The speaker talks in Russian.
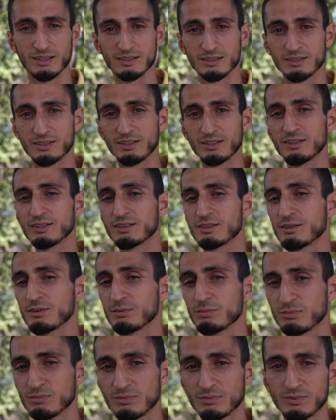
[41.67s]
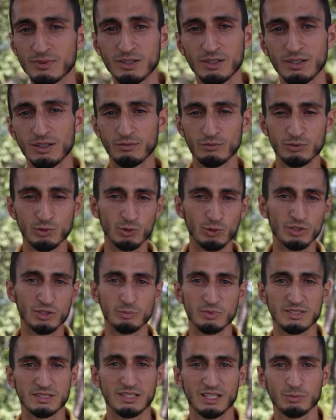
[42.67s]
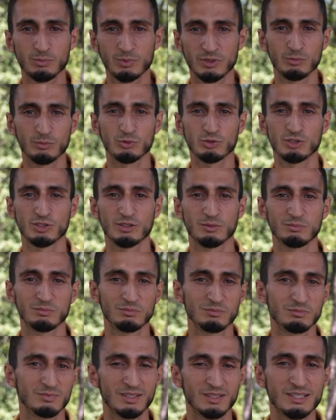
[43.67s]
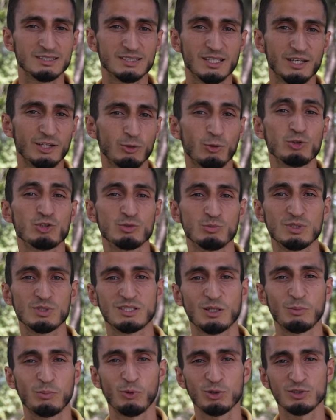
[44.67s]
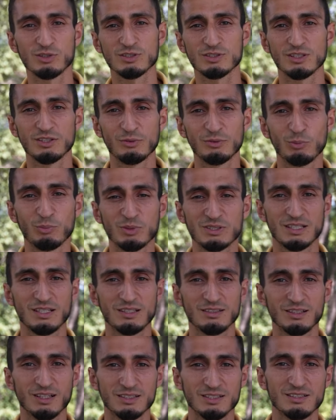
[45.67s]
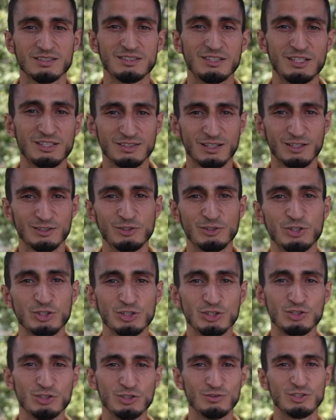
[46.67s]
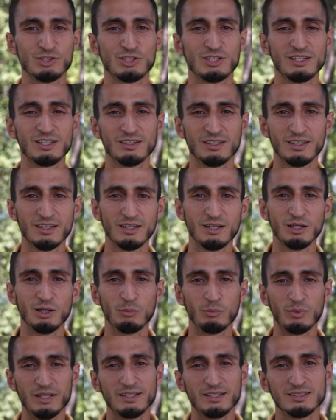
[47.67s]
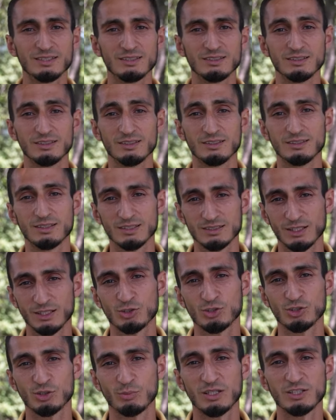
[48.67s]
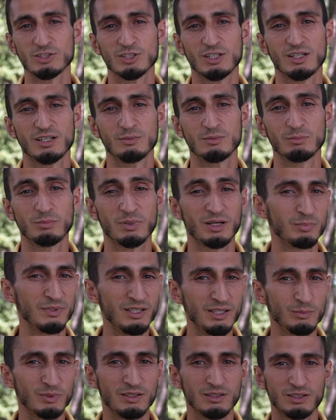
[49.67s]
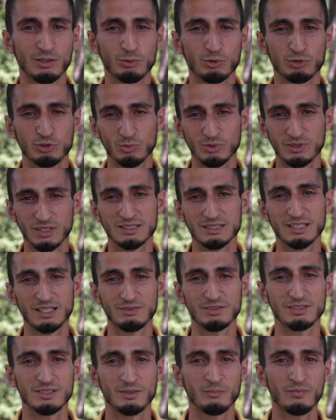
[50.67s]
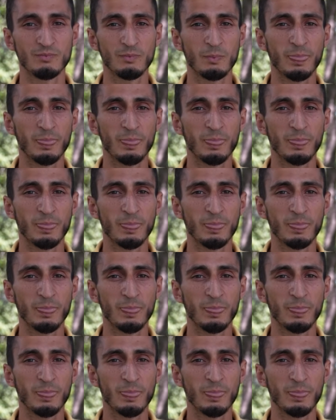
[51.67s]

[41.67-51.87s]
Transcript: как это делается в других местах, потому что грецкий орех очень быстро портится, его постоянно хотят съесть различные червячки, плесень, и достаточно большая проблема для того, чтобы доставить